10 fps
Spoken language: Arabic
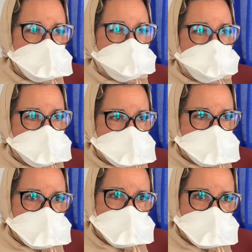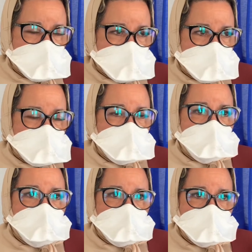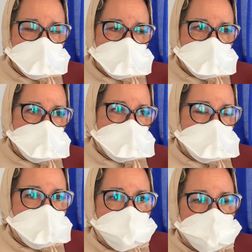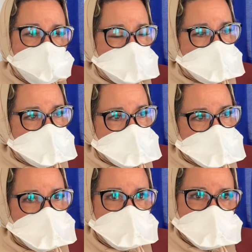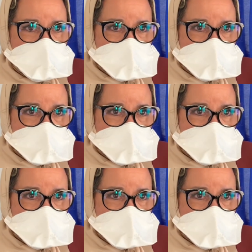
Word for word: باش كنهيئوا البرنامج وكنشوفوا الشركاء